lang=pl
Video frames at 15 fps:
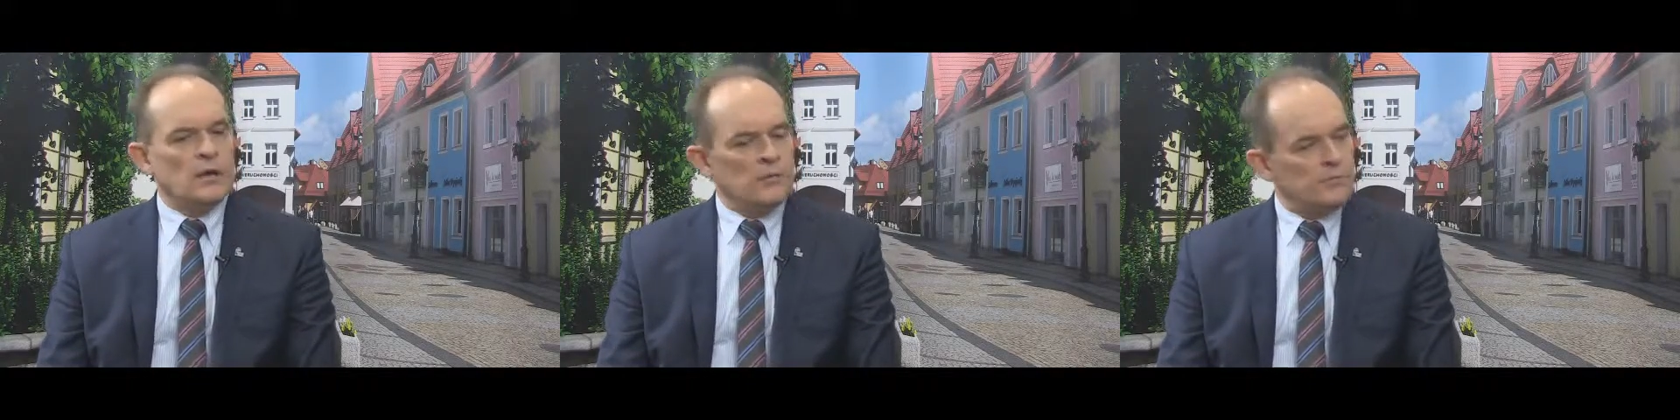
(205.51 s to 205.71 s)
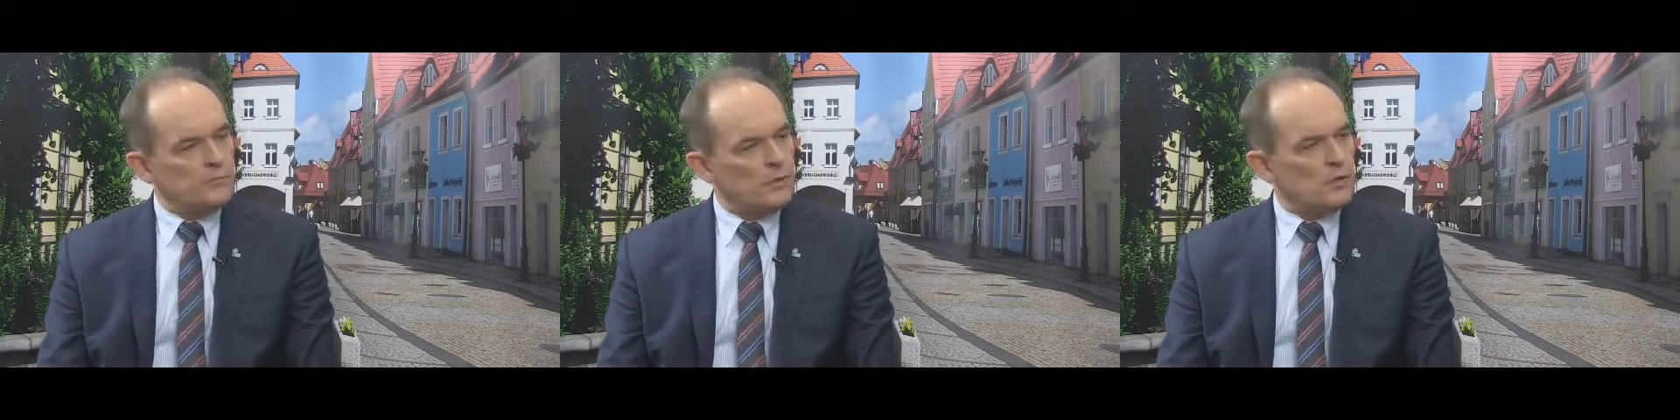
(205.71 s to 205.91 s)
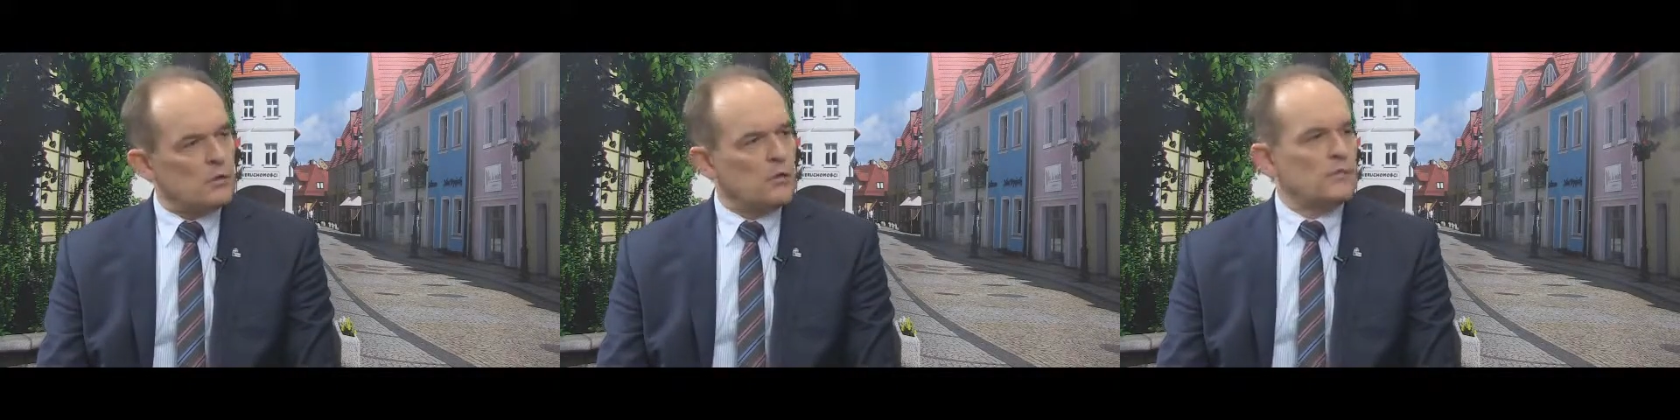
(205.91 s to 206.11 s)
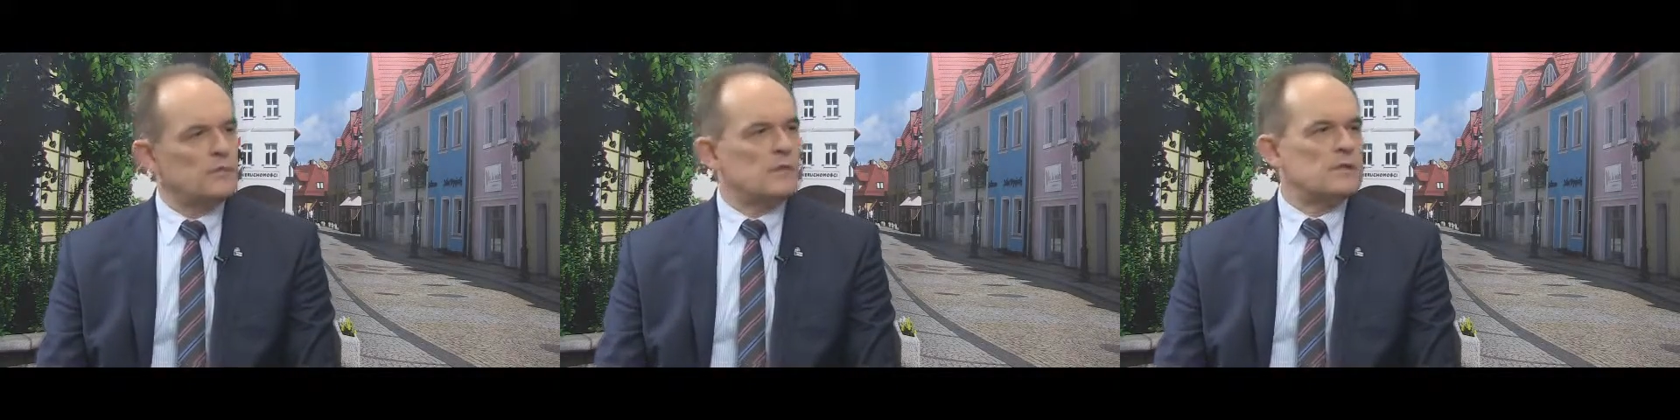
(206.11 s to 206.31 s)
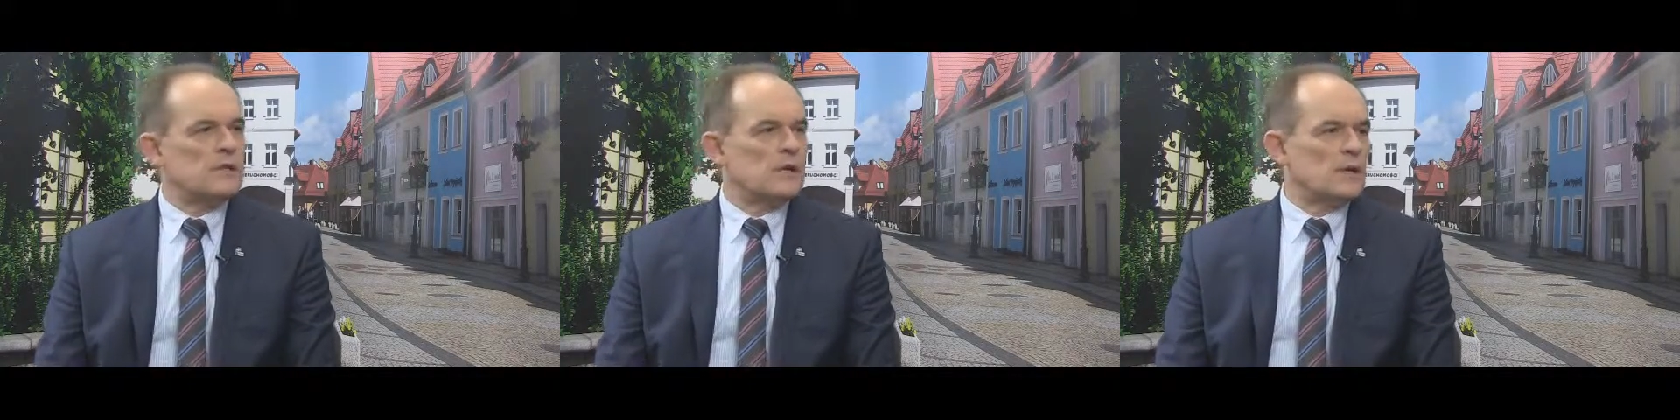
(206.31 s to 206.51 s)
W
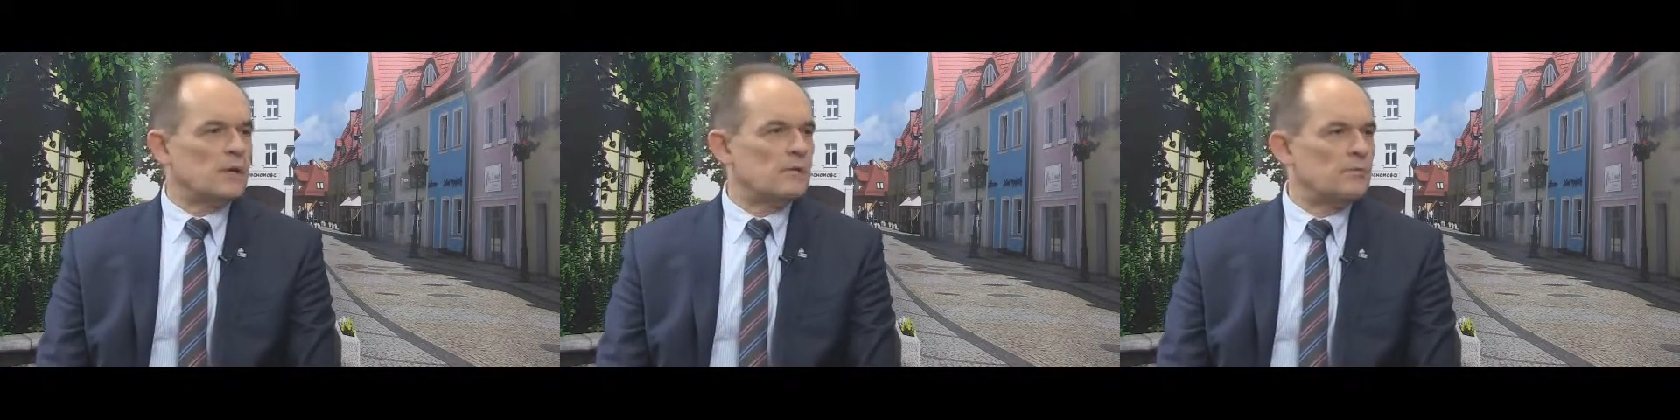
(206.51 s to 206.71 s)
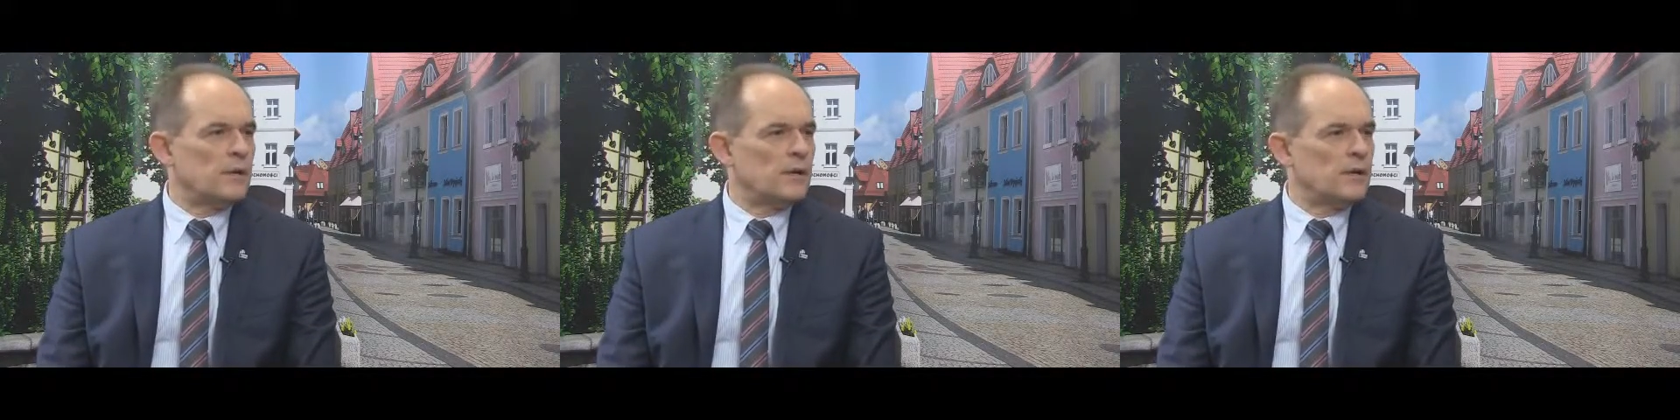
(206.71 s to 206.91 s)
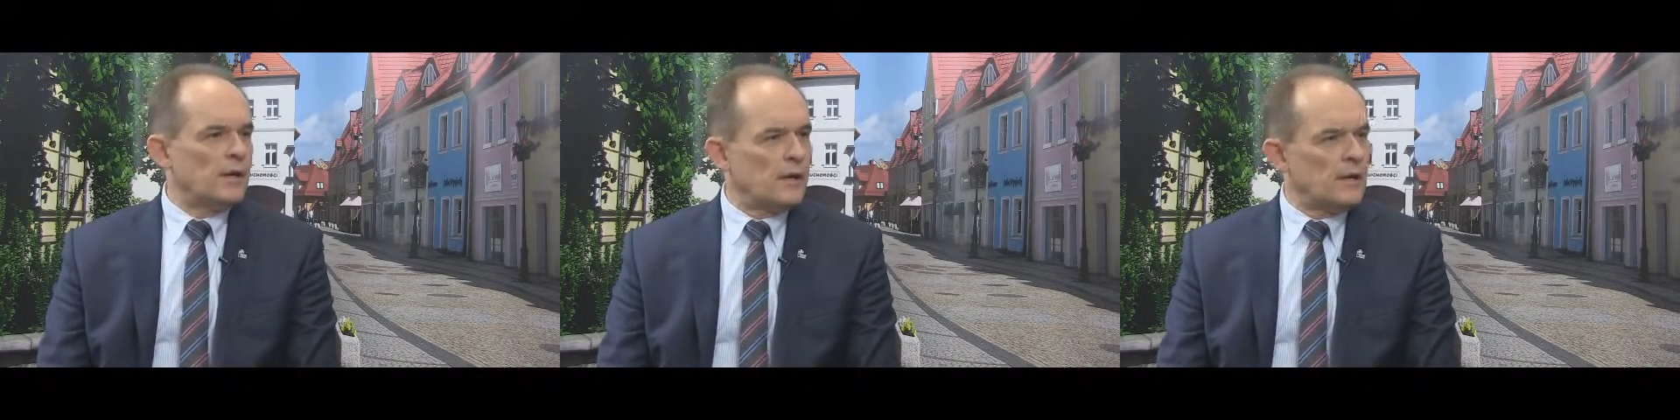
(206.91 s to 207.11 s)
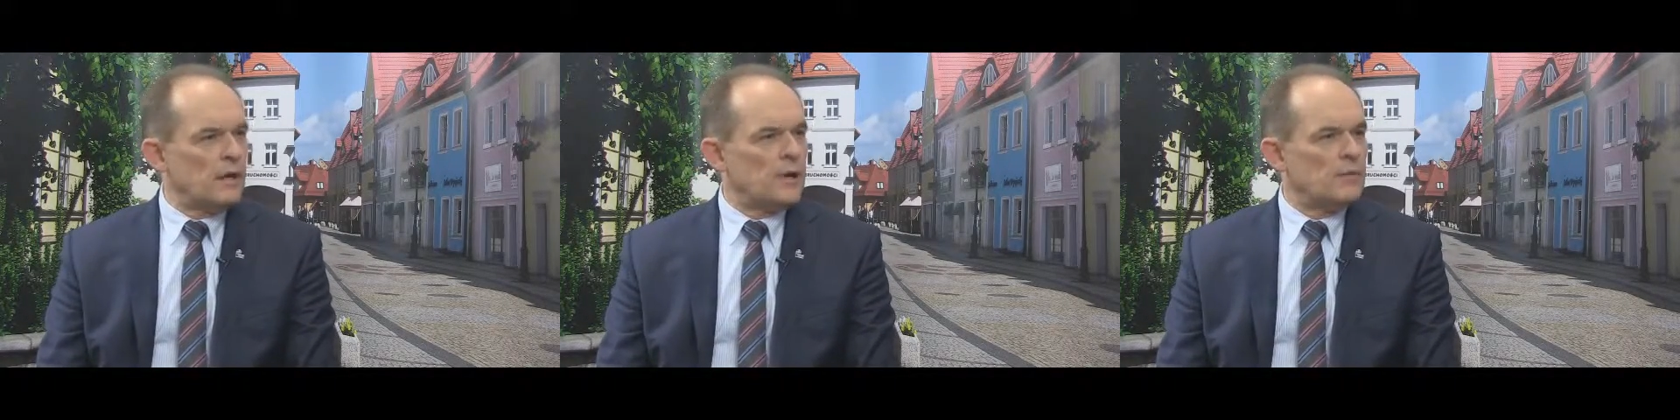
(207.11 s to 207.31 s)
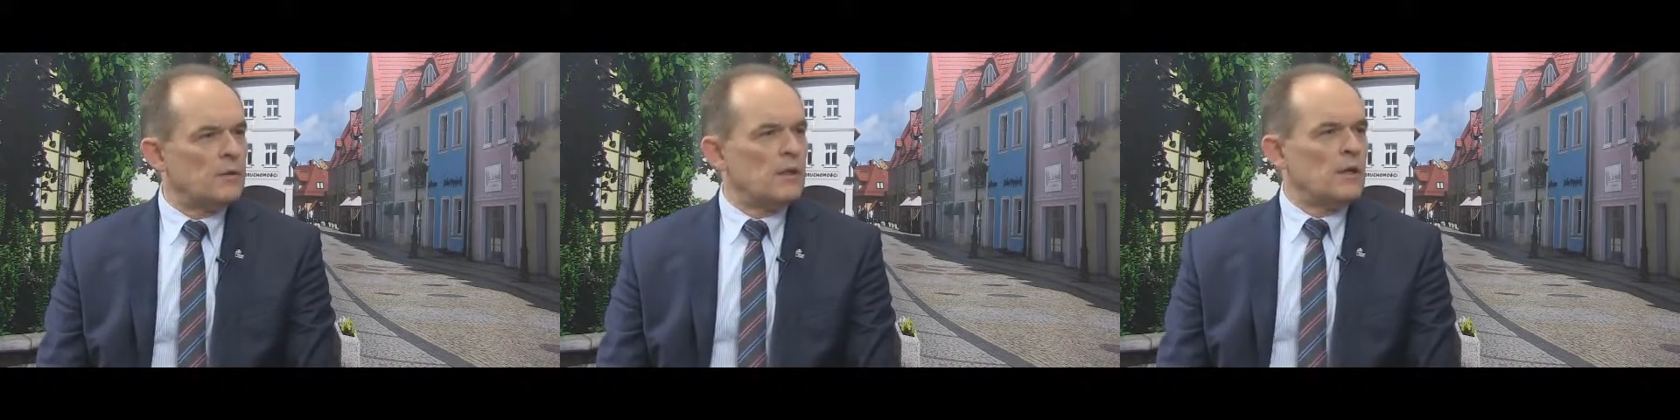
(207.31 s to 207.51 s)
Polkowicach
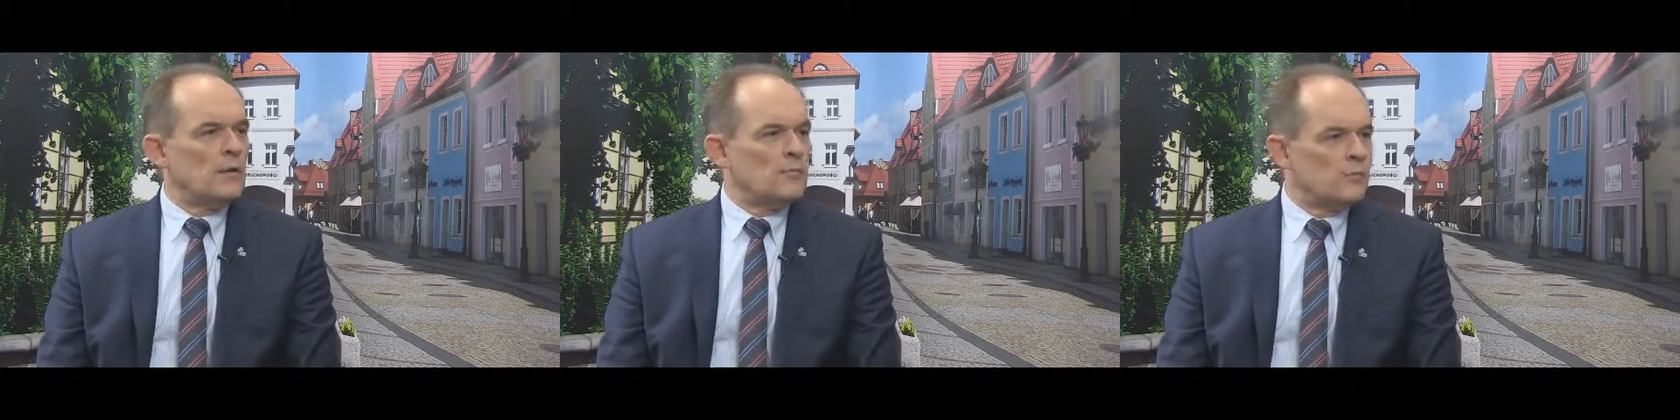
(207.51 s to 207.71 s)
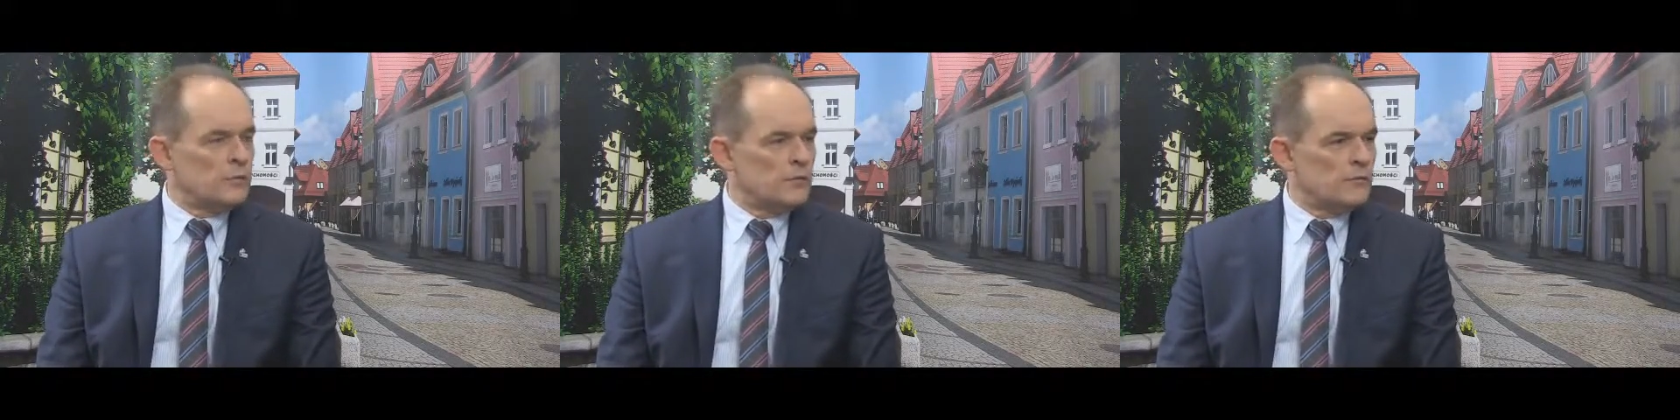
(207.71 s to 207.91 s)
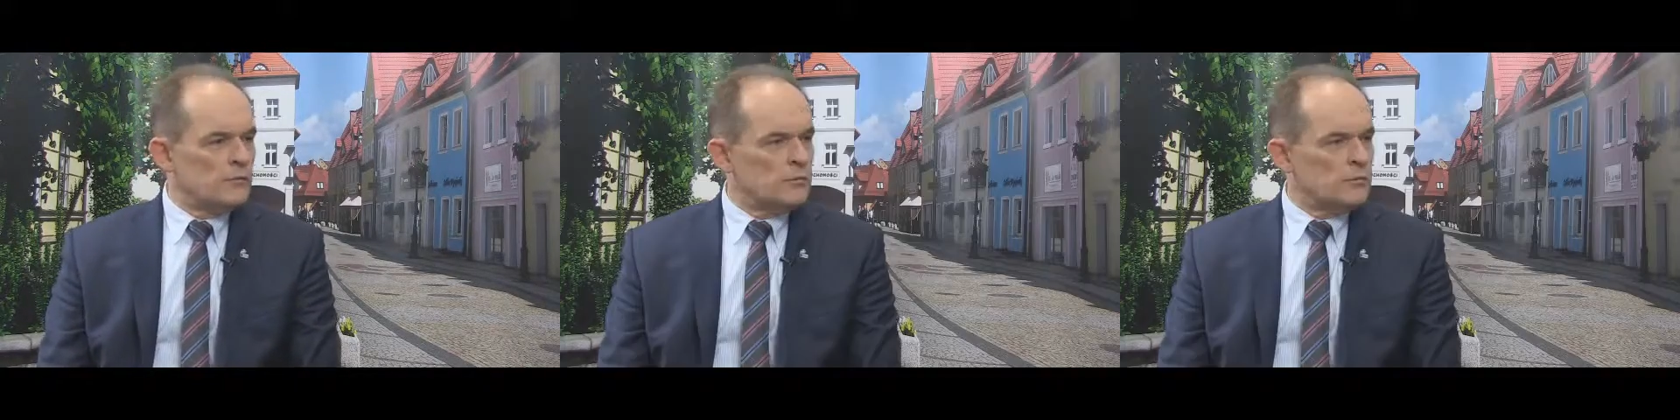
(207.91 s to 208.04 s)
PGM musiał